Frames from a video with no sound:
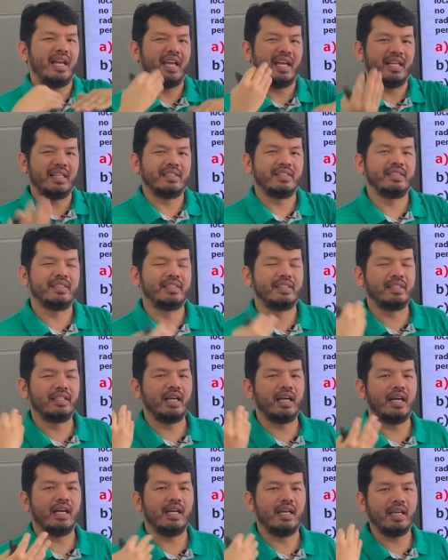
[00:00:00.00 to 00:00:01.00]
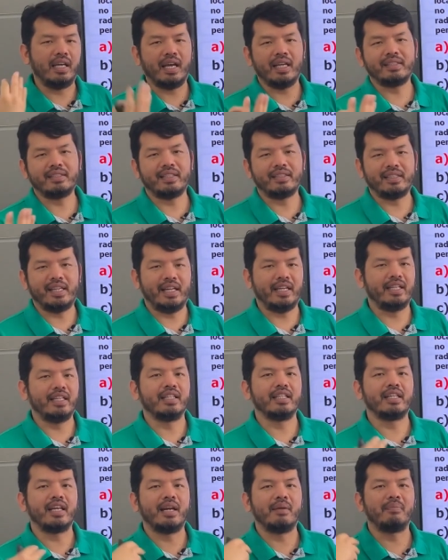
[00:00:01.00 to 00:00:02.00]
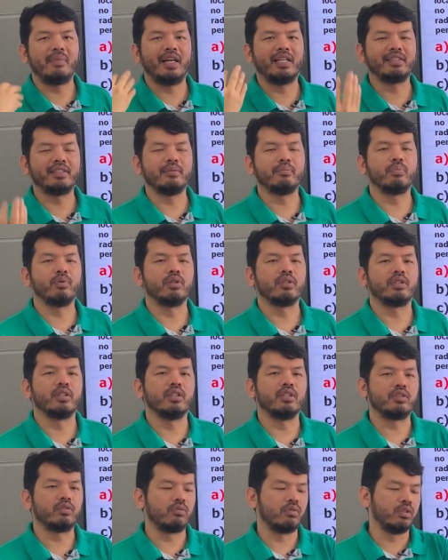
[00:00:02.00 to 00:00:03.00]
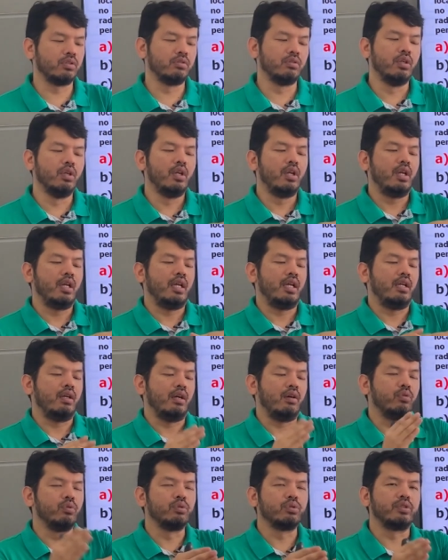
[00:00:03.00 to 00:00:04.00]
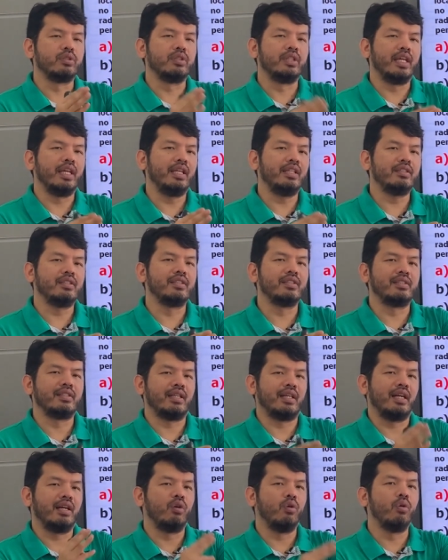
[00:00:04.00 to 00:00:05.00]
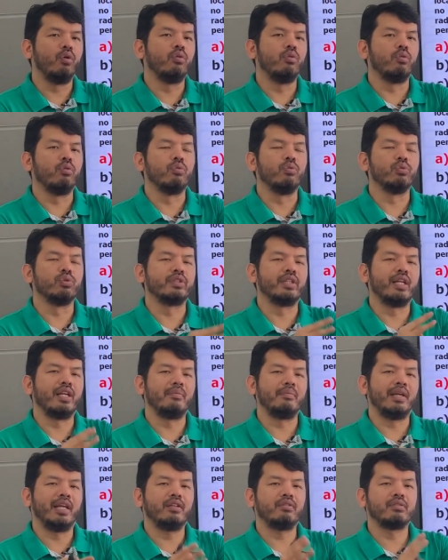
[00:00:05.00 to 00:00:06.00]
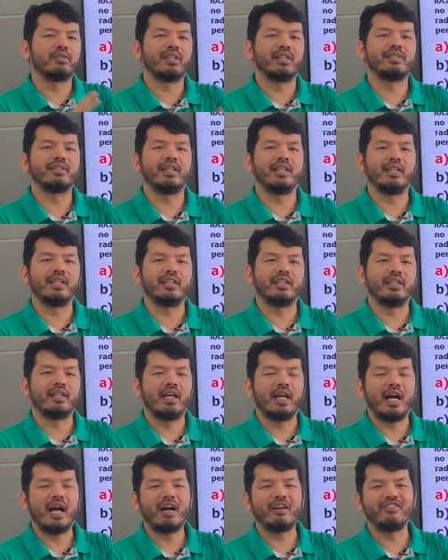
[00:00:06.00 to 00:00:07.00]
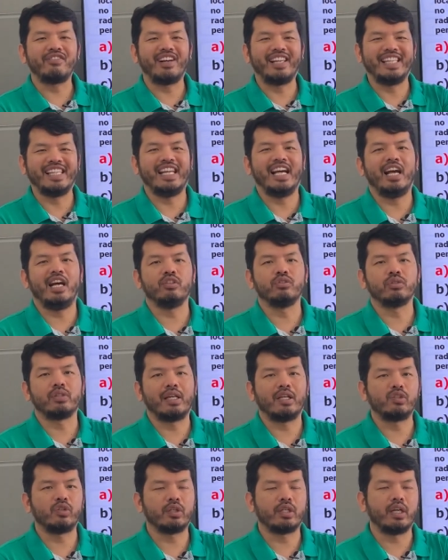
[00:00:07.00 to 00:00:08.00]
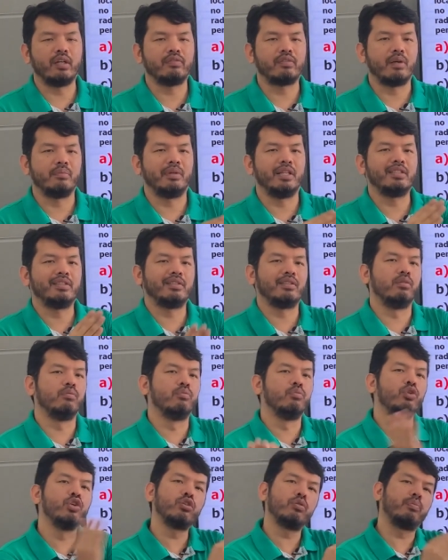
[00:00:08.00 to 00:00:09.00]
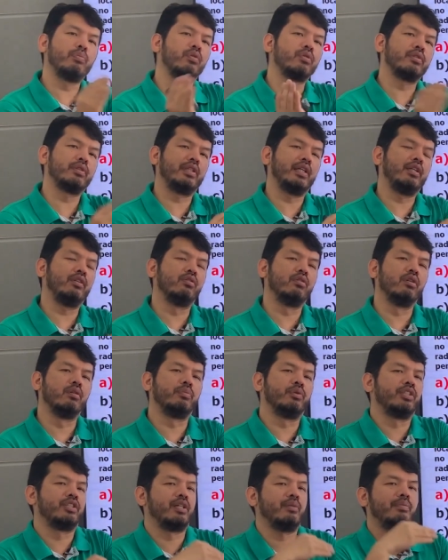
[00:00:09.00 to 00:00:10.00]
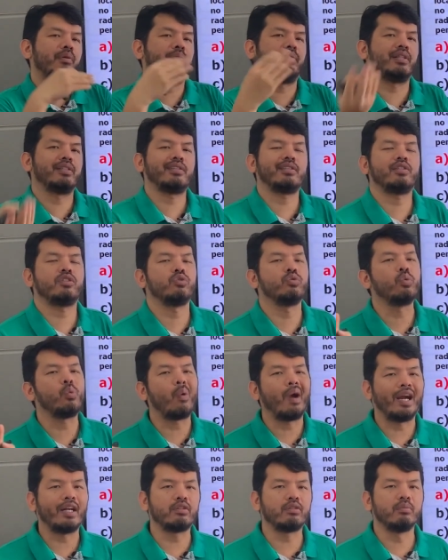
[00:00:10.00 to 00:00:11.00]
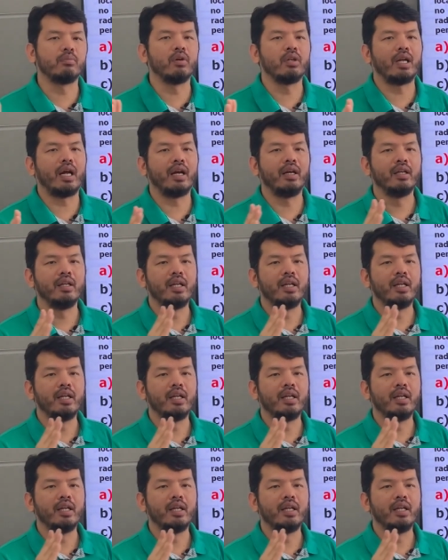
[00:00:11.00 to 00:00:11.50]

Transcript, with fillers: se essa técnica é mais importante quando os dentes ou os elementos a serem avaliados radiograficamente estão muito posterior, por exemplo, a presença de um quarto molar.